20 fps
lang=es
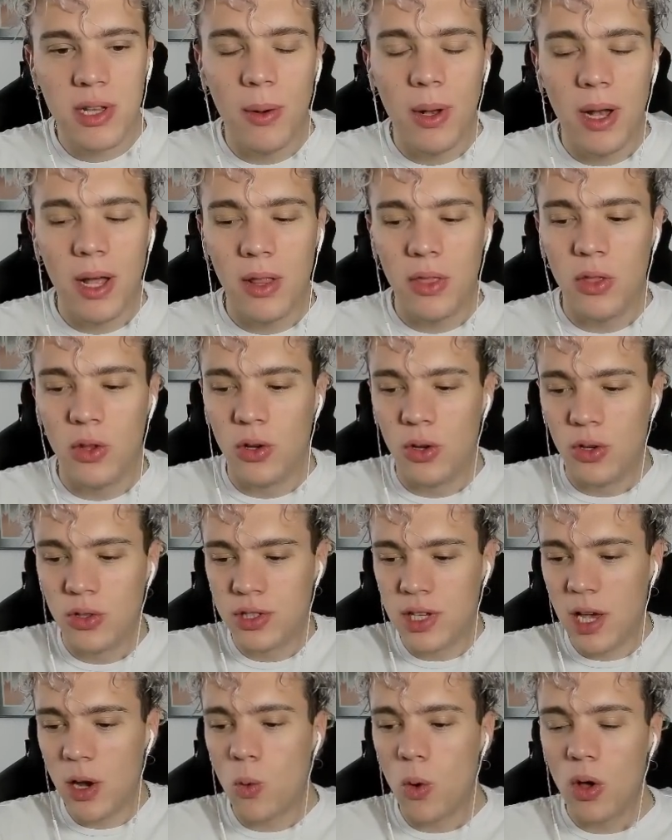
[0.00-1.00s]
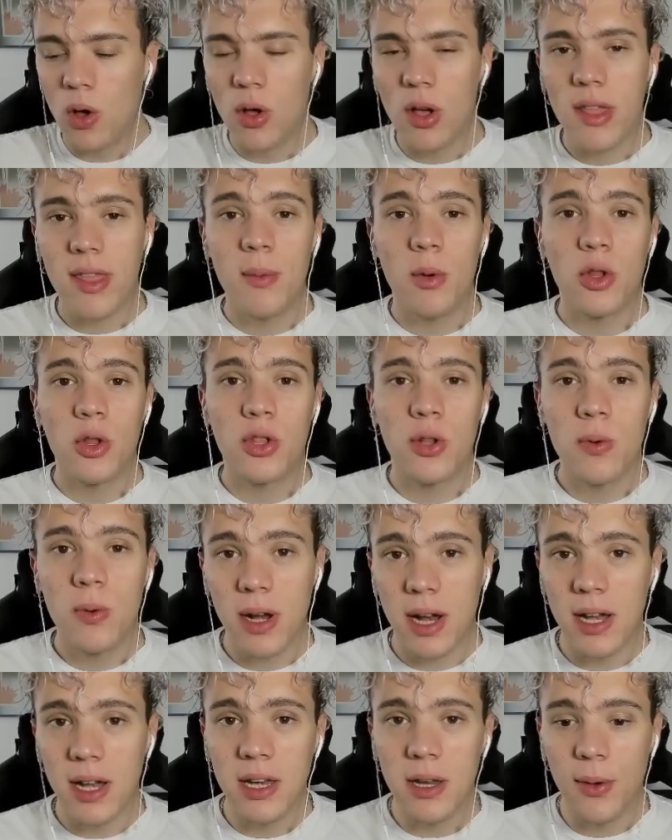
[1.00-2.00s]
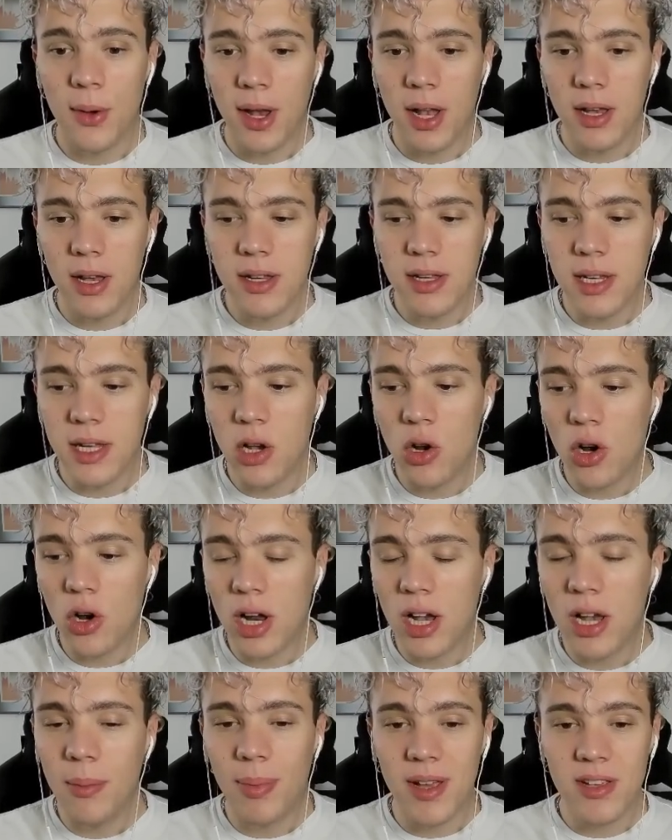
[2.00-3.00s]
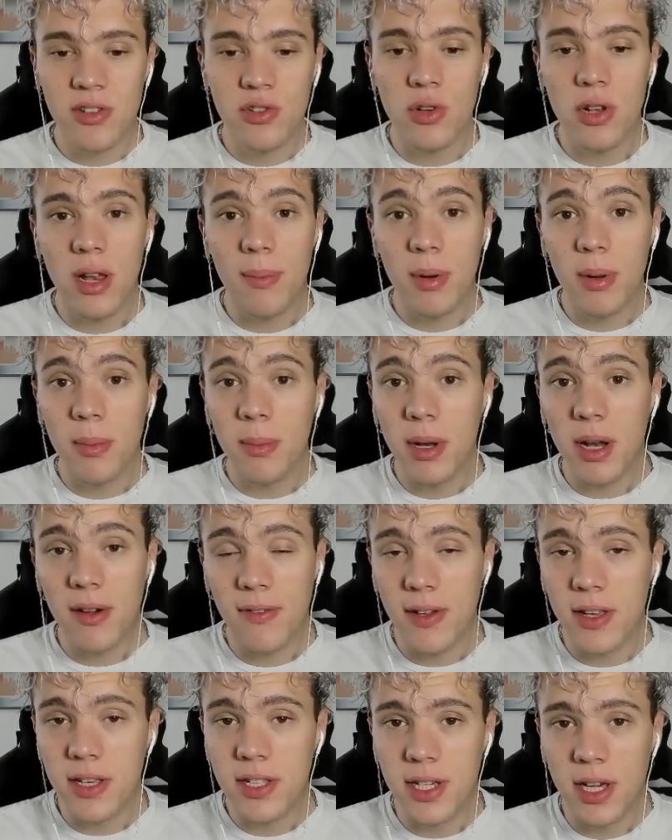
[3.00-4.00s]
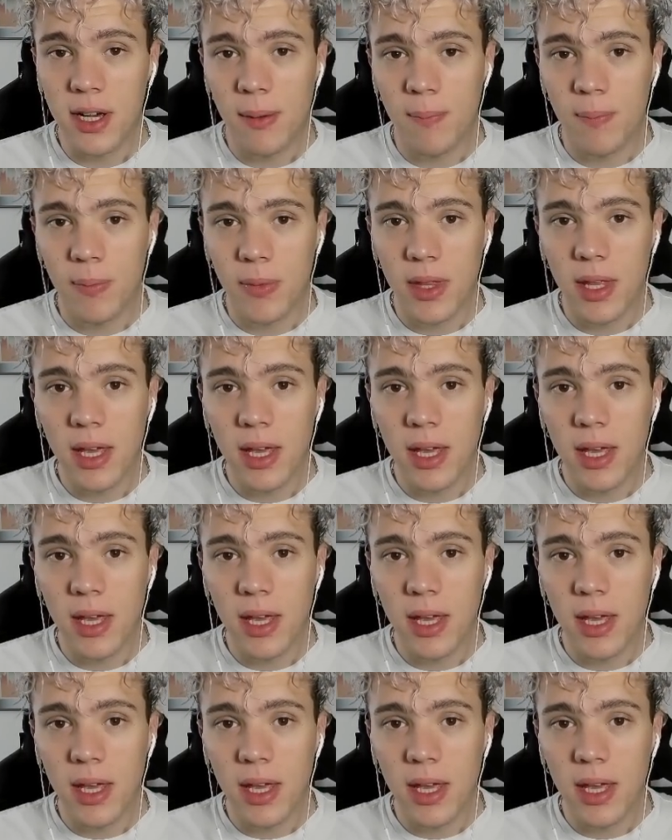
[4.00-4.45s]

hablando, o sea, Ecuador demostró un gran nivel y lo que le pasó en la primera fecha